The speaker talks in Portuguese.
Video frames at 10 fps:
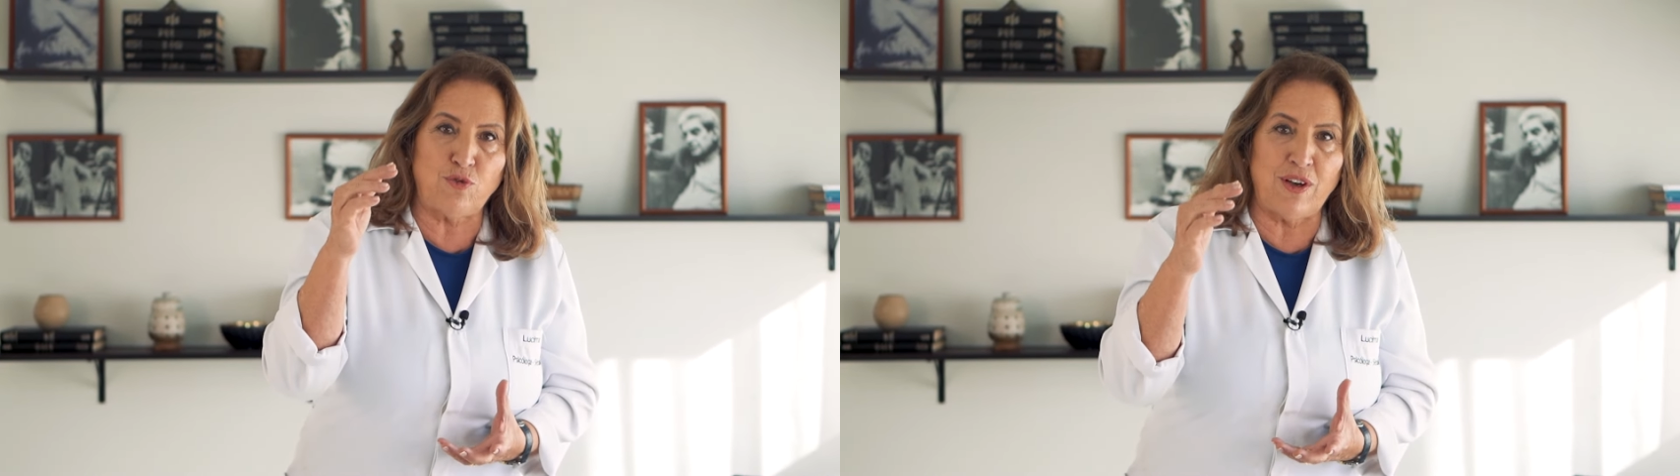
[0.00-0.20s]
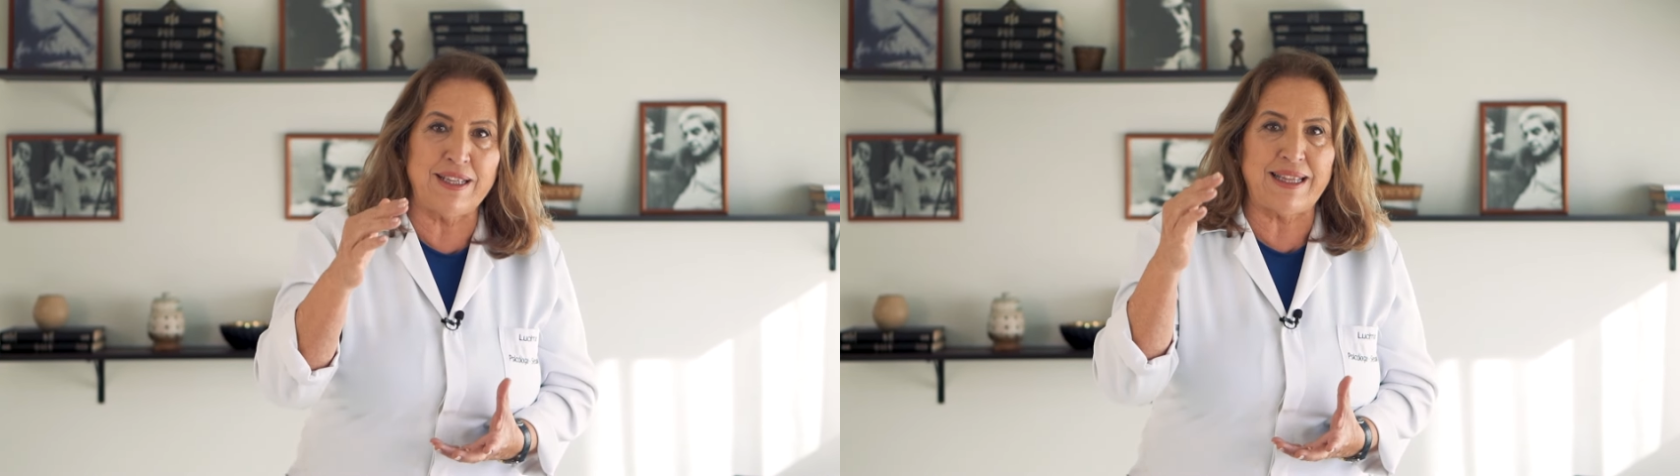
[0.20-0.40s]

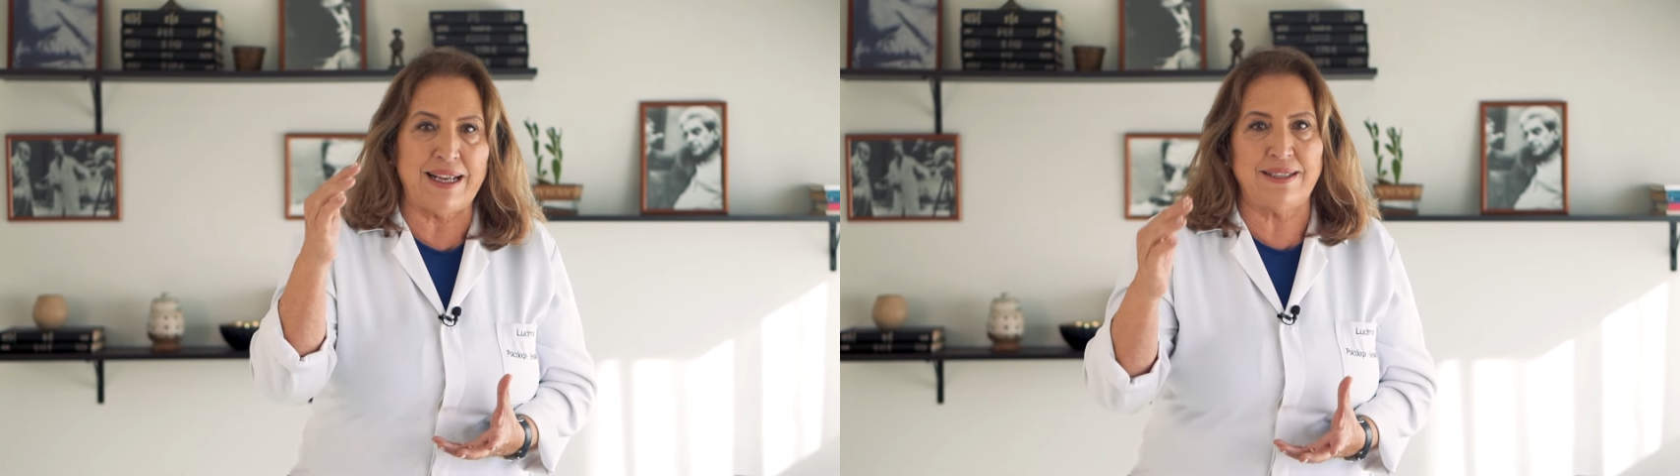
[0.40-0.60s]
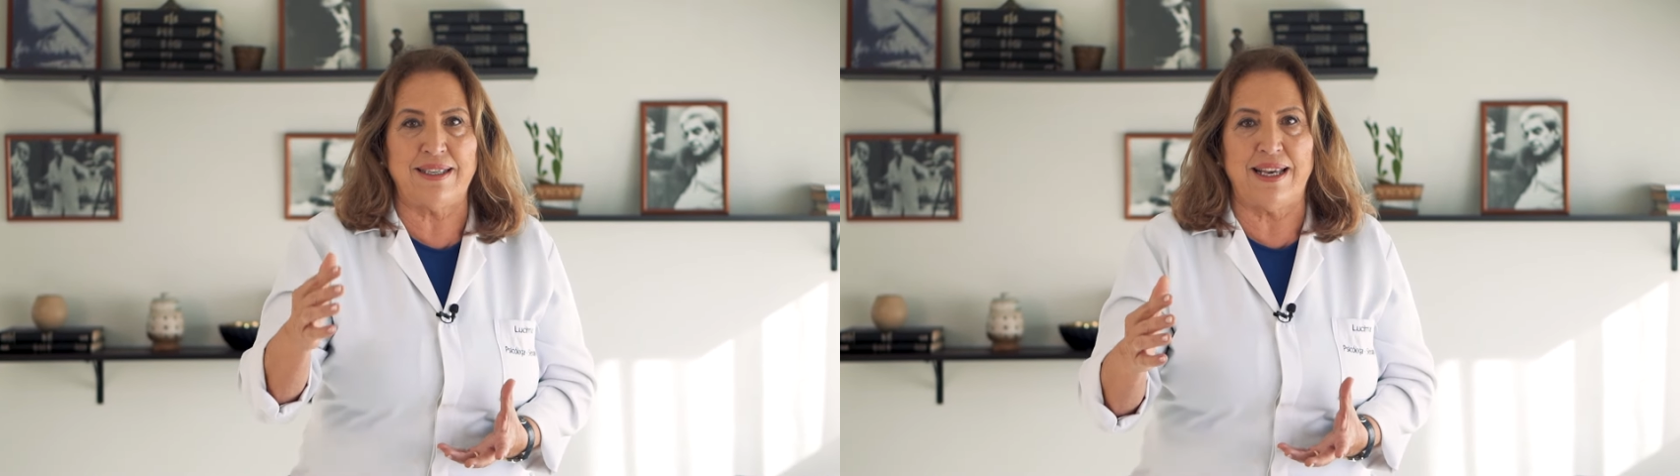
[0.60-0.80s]

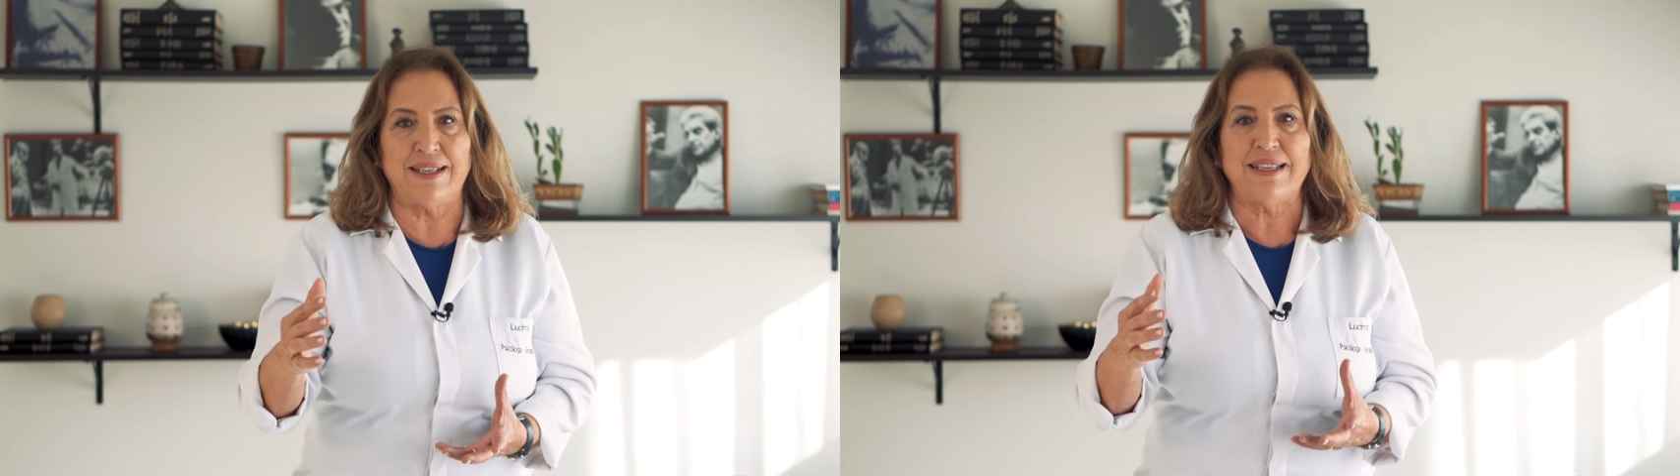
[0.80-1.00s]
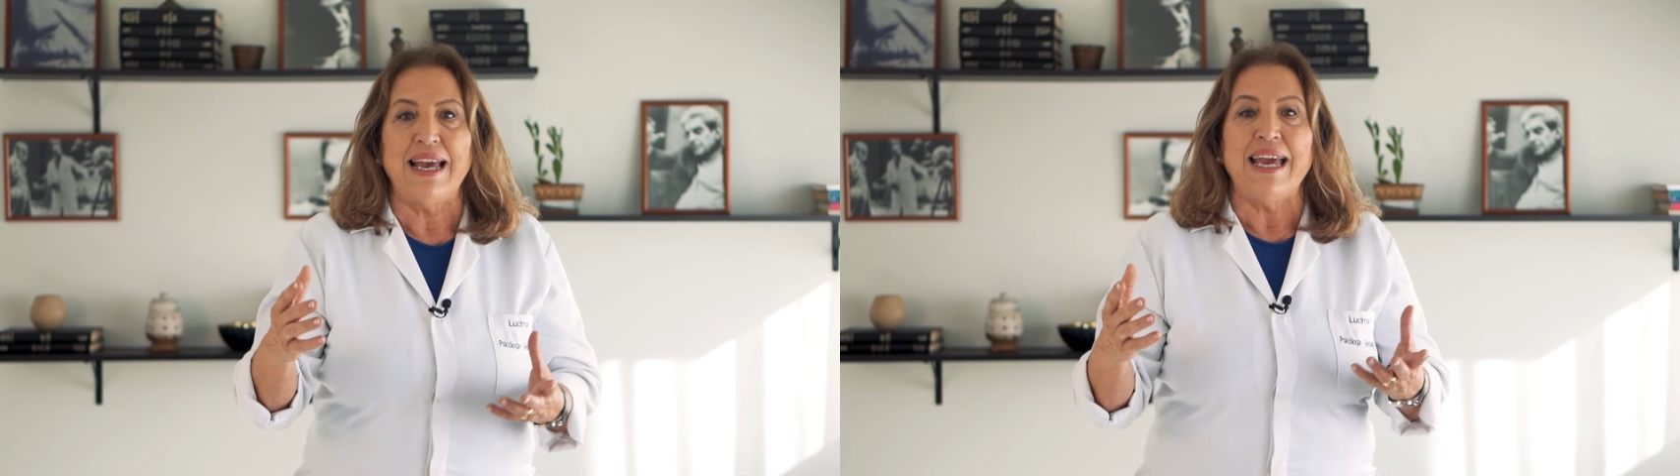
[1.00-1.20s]
fantasias